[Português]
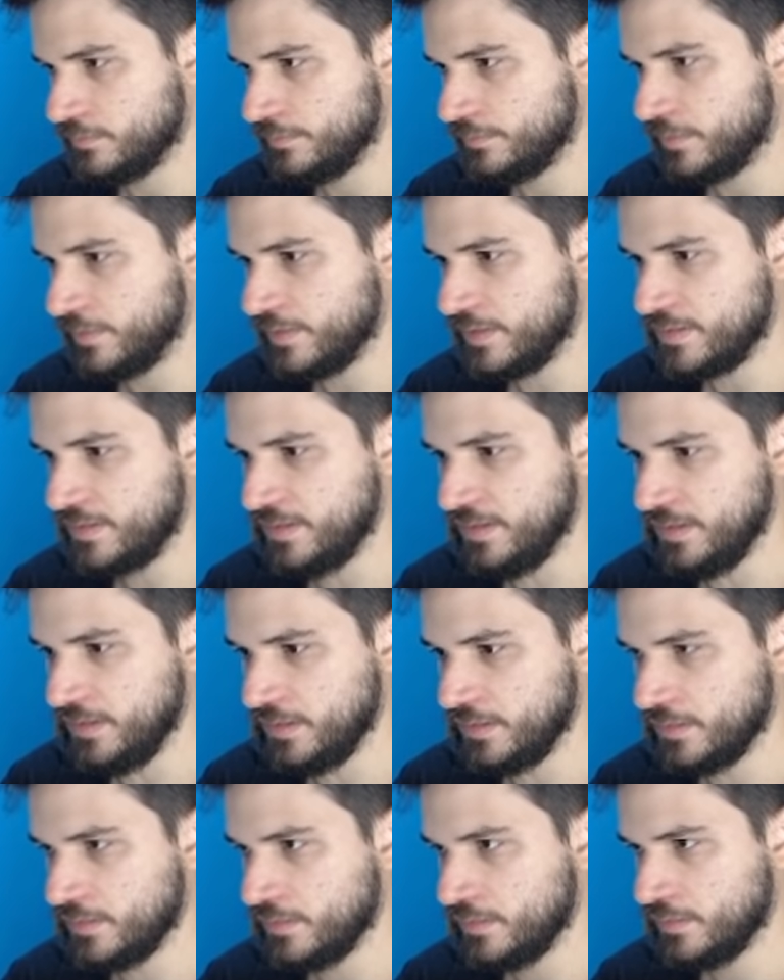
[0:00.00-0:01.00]
Põe
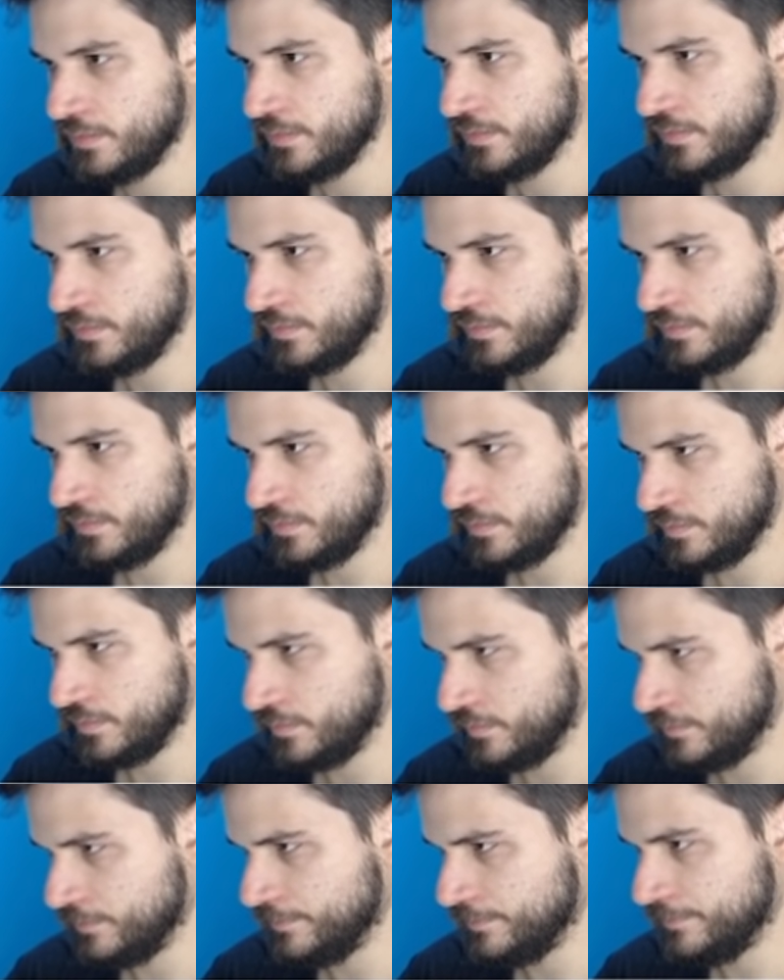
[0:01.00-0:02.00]
aqui.
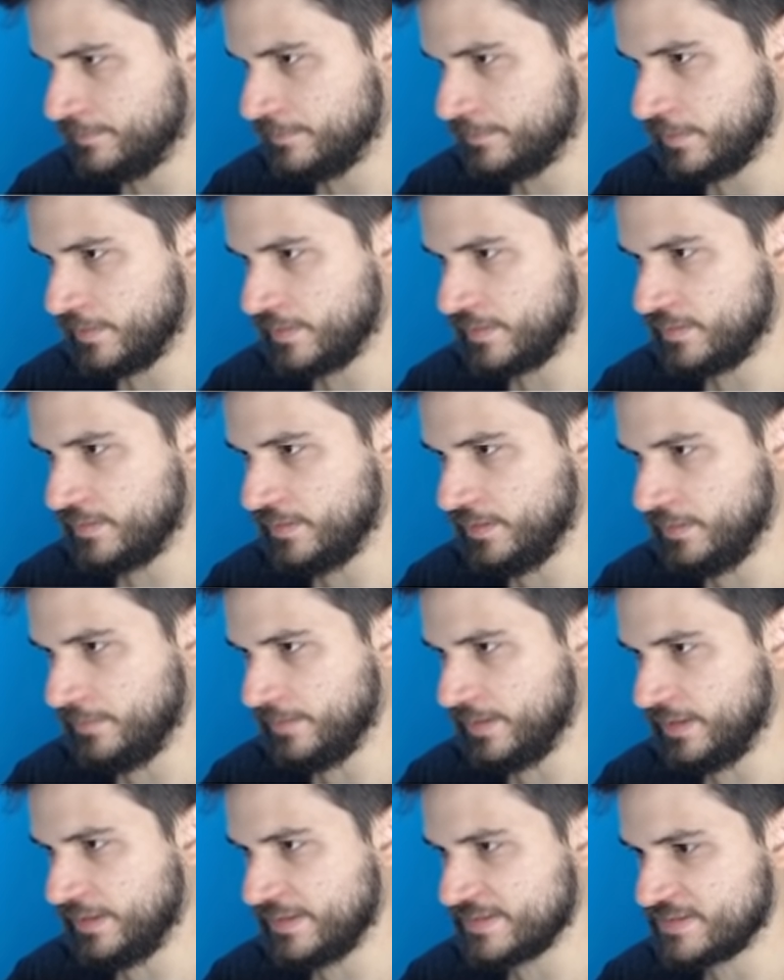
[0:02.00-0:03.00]
Põe aqui,
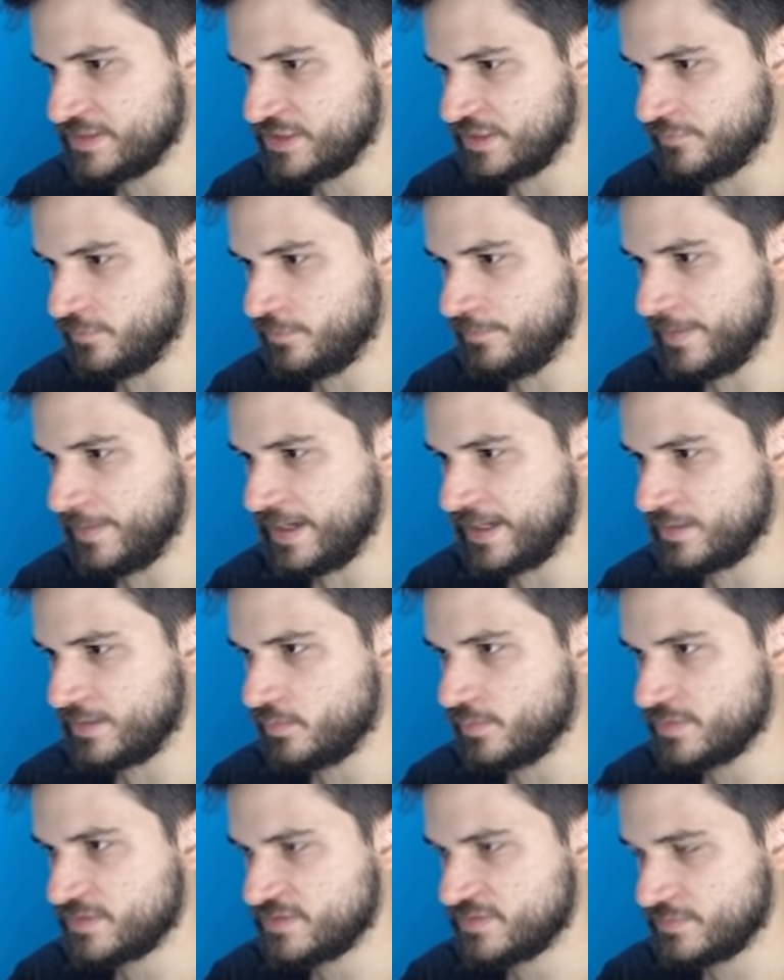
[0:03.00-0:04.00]
beleza. Já vamos pegar aqui
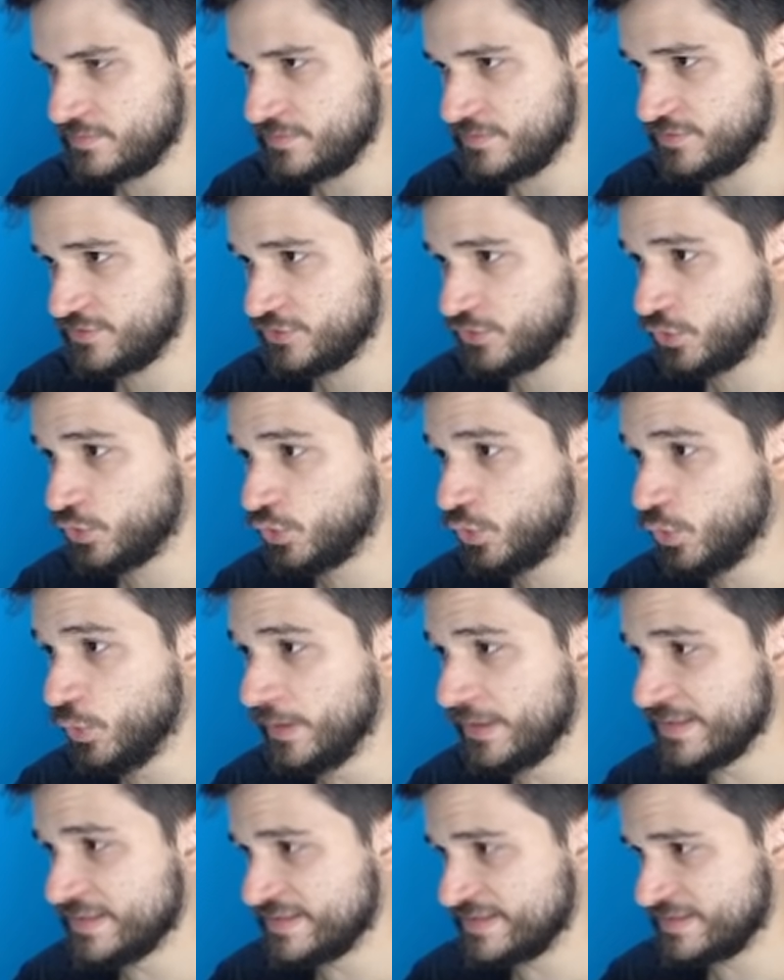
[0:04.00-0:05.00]
algumas
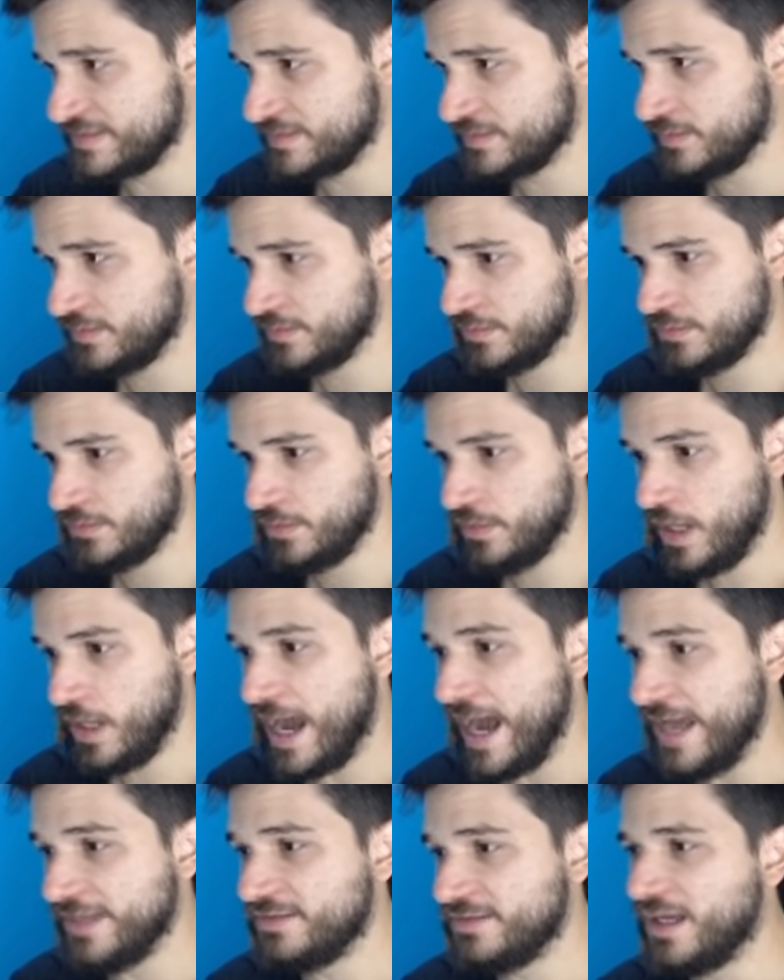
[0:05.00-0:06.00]
estruturas.
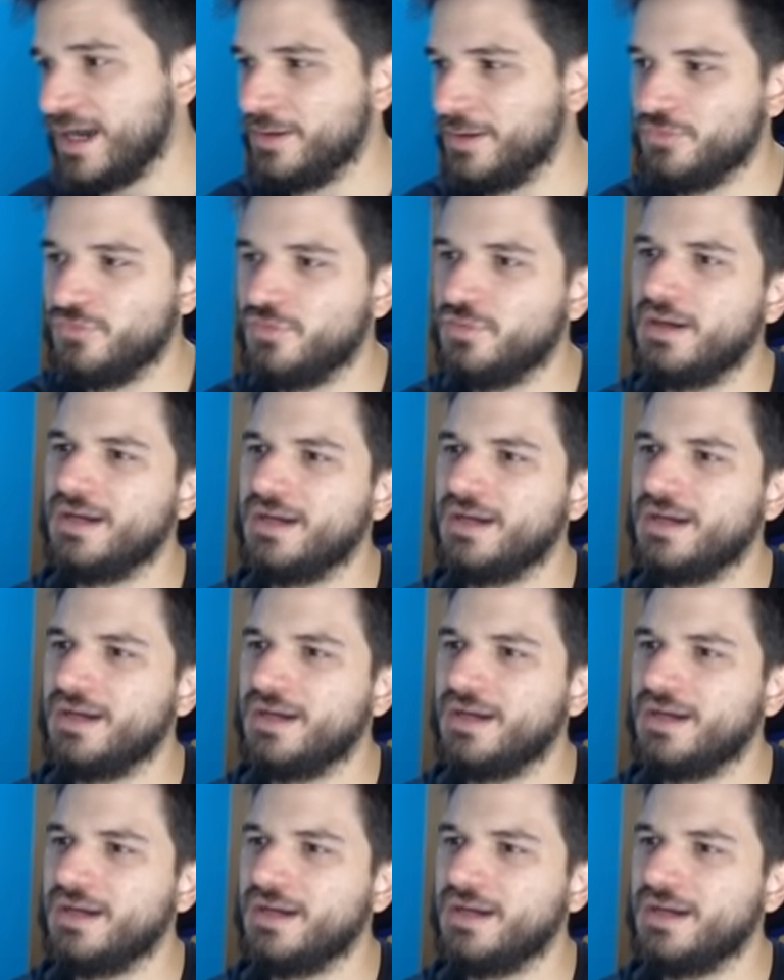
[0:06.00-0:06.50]
Ai, ah, não vou,